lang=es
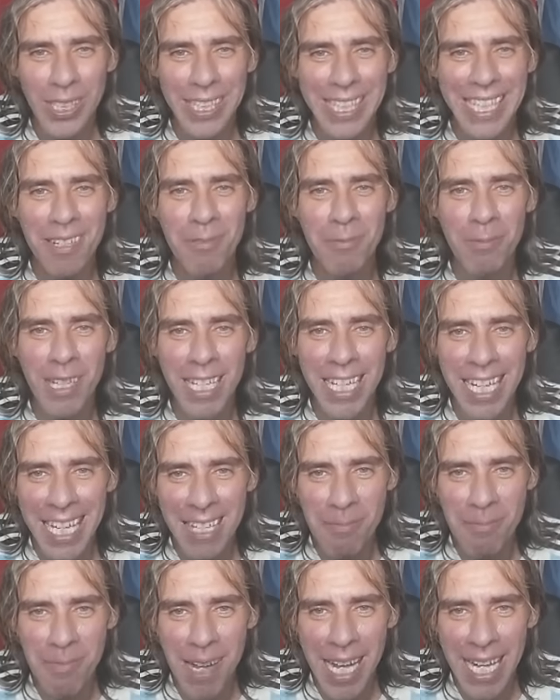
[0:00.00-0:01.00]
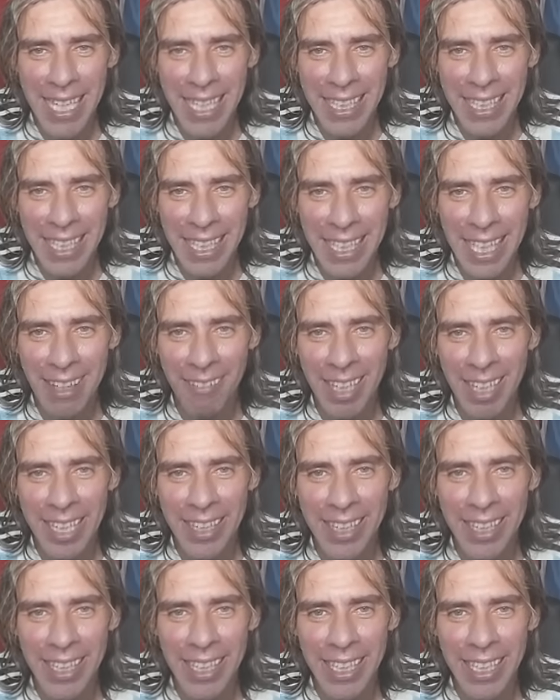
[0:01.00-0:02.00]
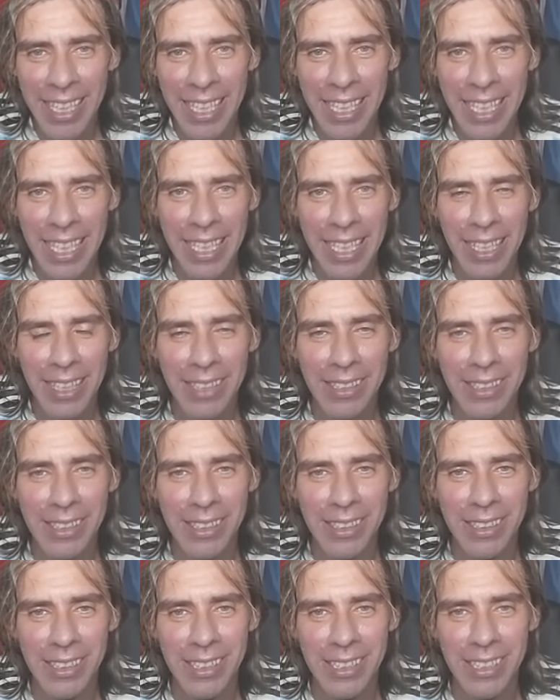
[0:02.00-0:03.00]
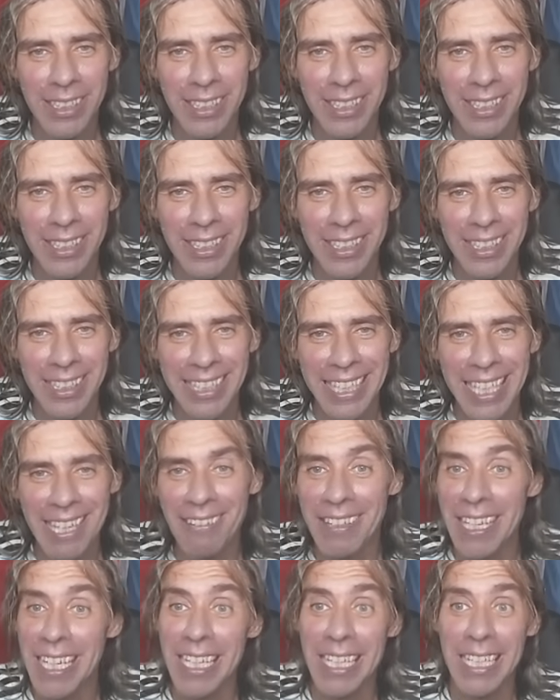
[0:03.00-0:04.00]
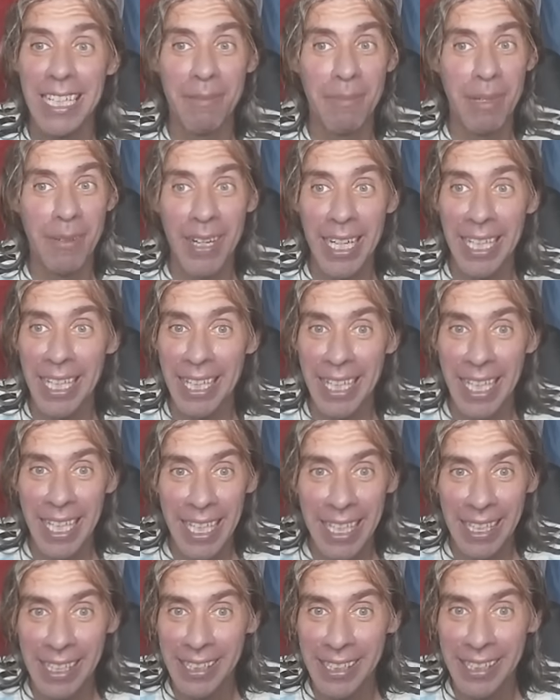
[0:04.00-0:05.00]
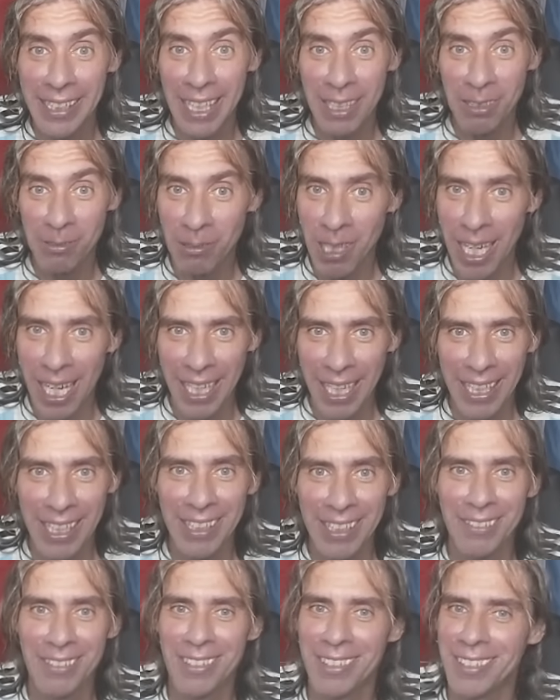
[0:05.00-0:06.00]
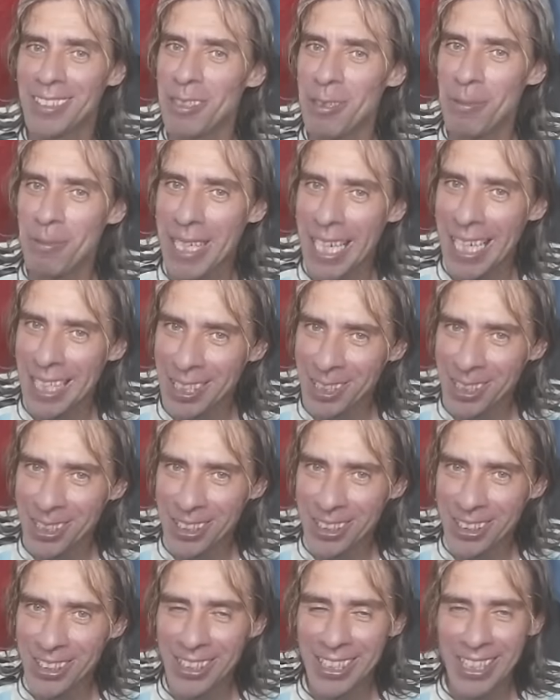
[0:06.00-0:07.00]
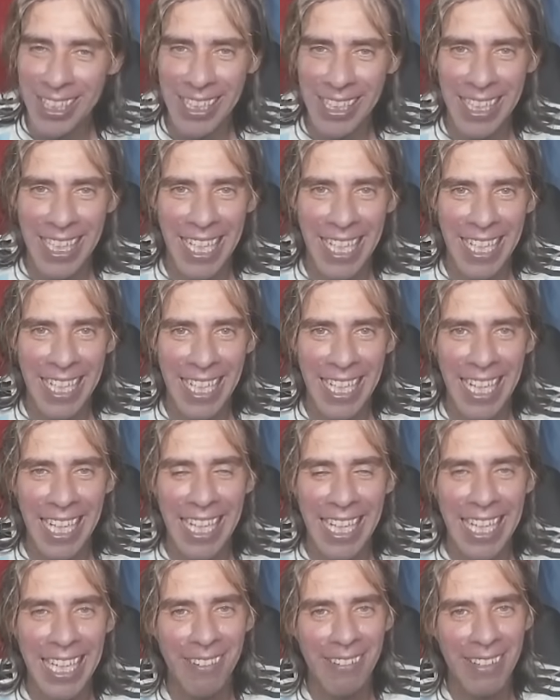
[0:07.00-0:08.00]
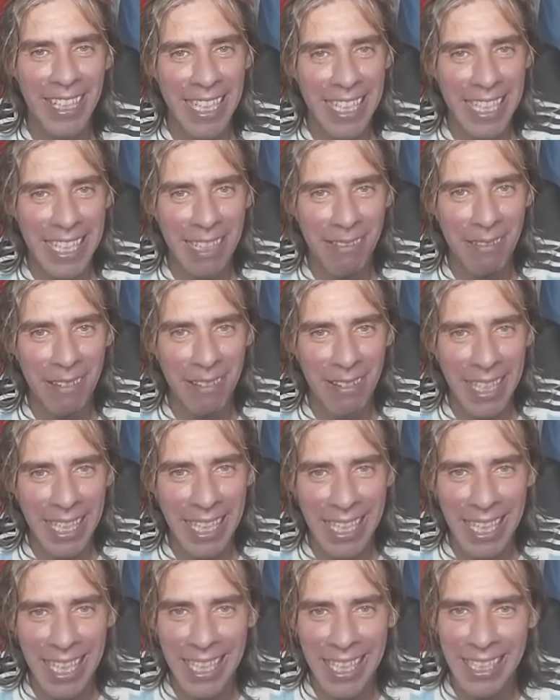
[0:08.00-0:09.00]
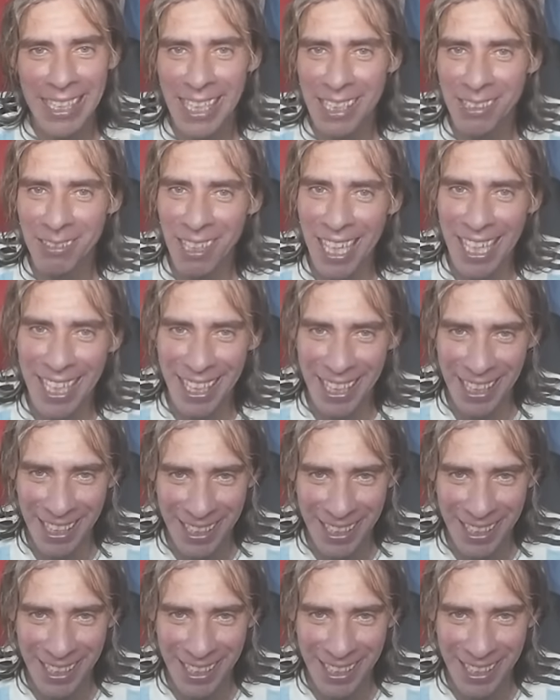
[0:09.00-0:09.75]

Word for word: ¡Qué buena imagen de la bandera! ¡Qué bien que me va a quedar el tatuaje! Estoy mirando el águila, ¡qué bien que me va a quedar el tatuaje!